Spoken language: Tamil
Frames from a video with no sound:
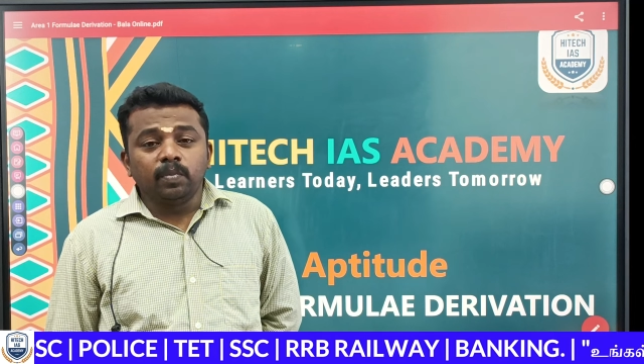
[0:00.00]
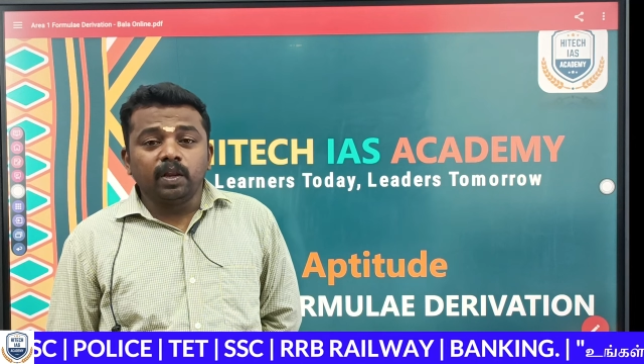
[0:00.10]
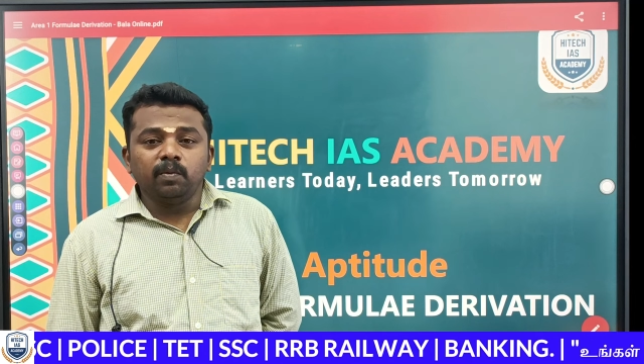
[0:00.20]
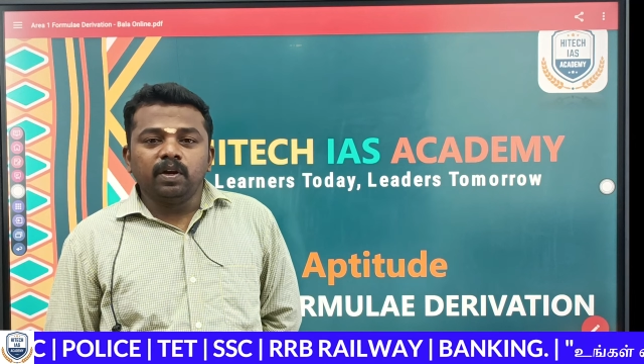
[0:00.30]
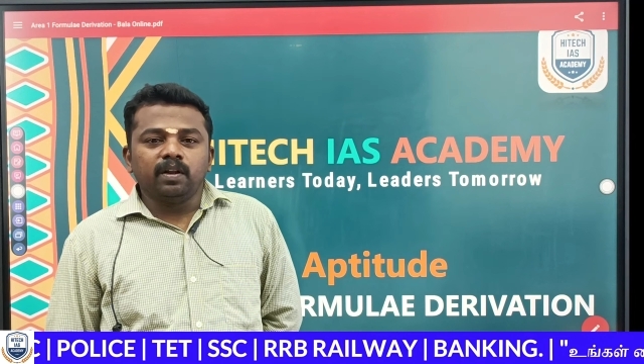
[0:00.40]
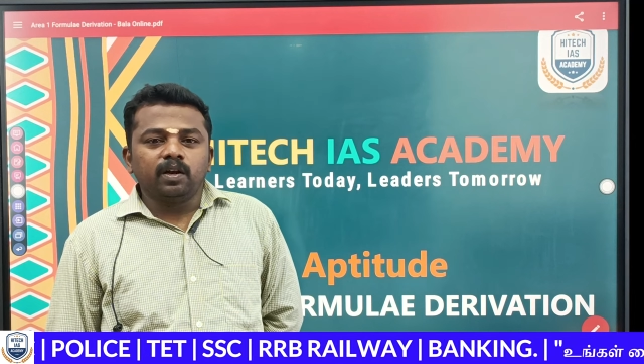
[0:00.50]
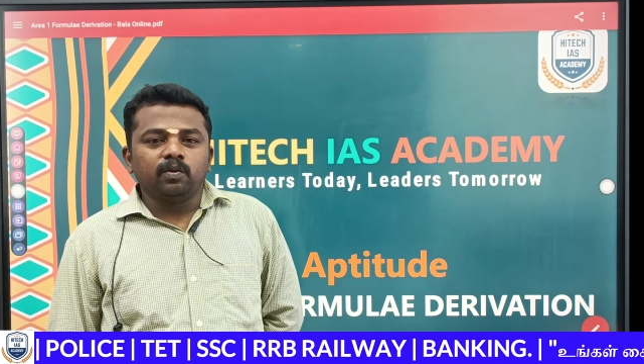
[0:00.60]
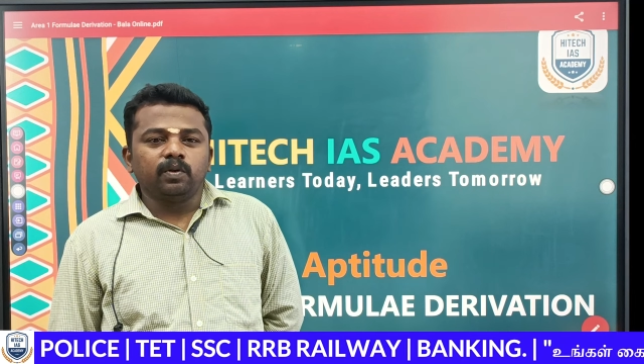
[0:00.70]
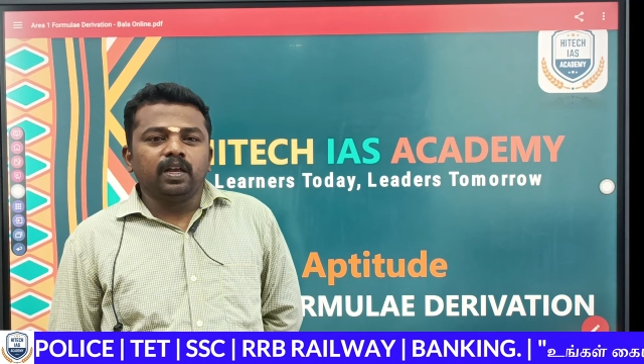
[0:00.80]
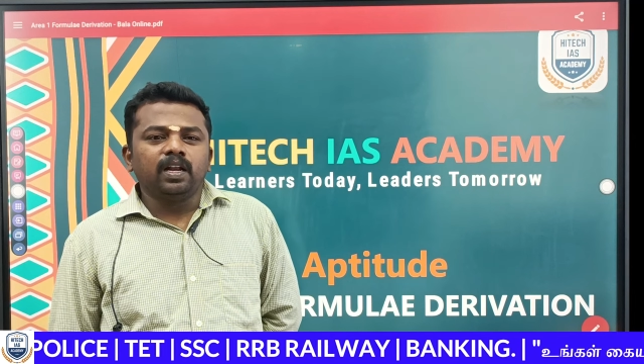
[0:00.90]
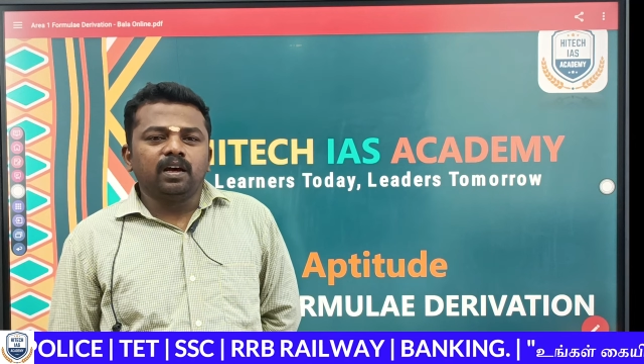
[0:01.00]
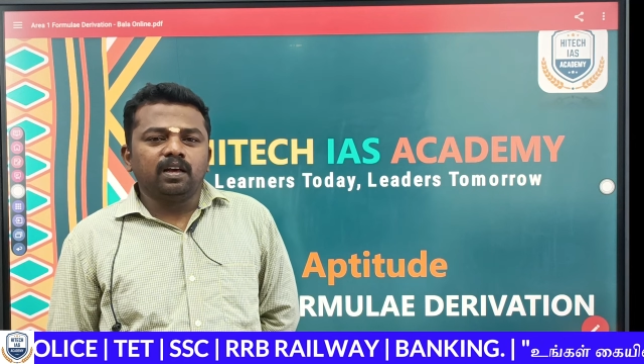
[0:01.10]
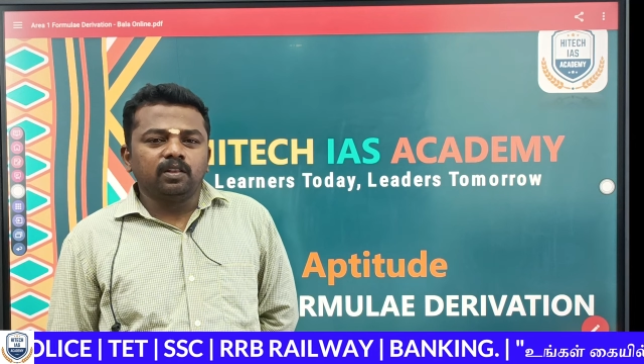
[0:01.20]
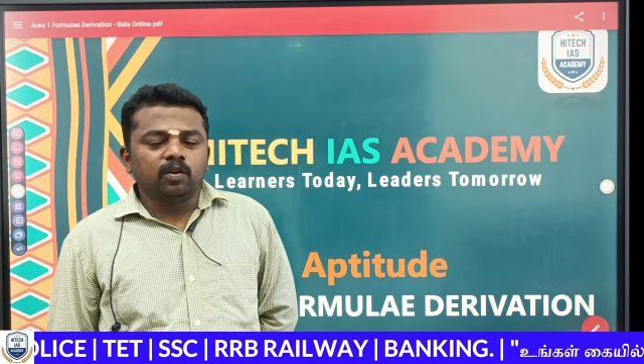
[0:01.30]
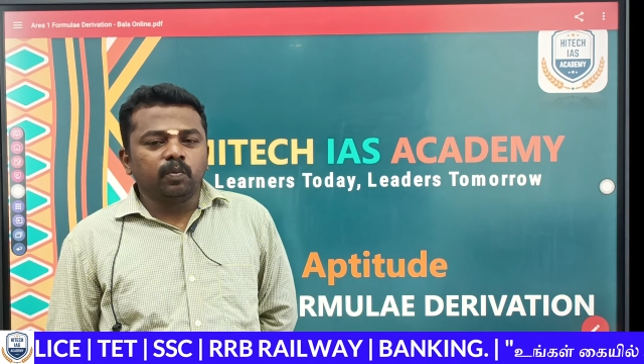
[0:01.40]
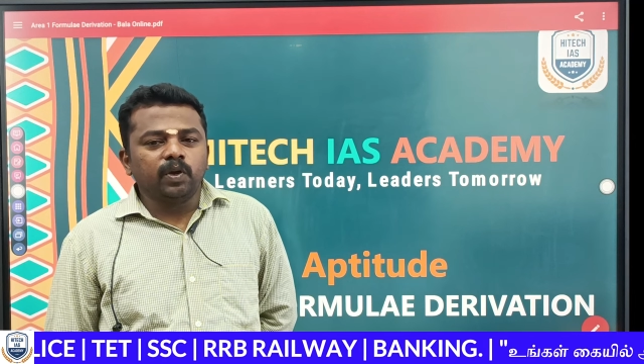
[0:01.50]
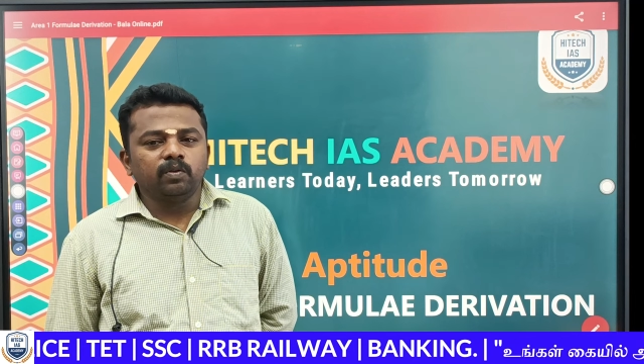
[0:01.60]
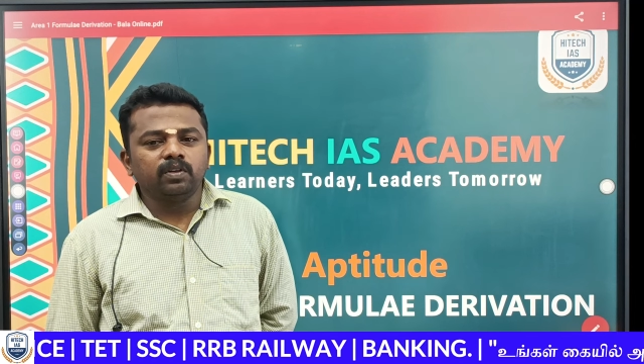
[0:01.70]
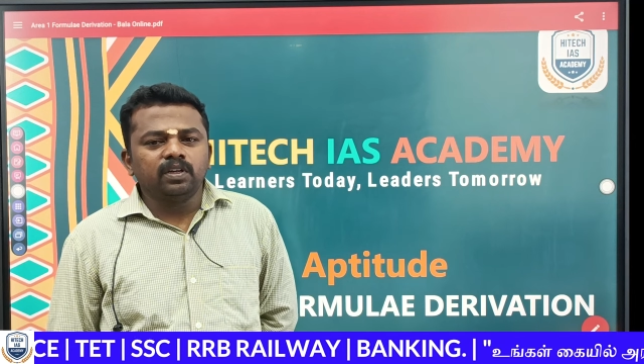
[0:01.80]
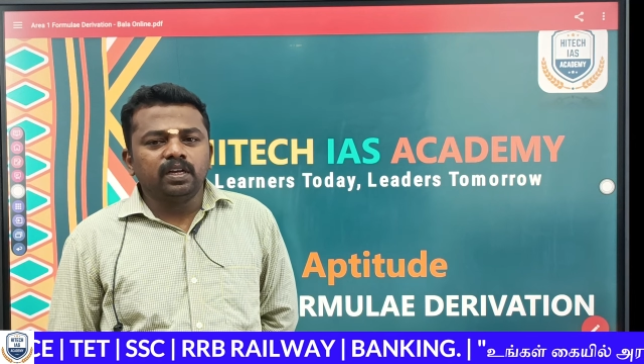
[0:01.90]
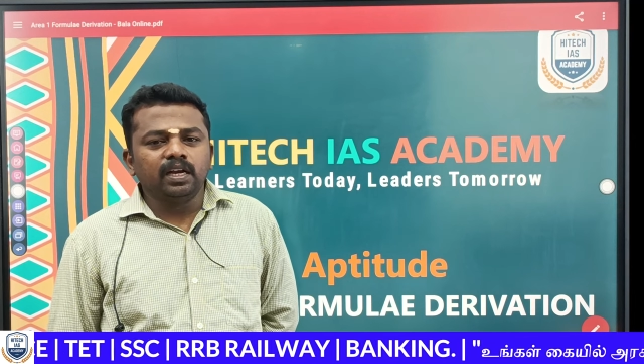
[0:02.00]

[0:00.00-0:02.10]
பெரிமீட்டராக இருக்கட்டும் எல்லாத்துக்குமே வந்து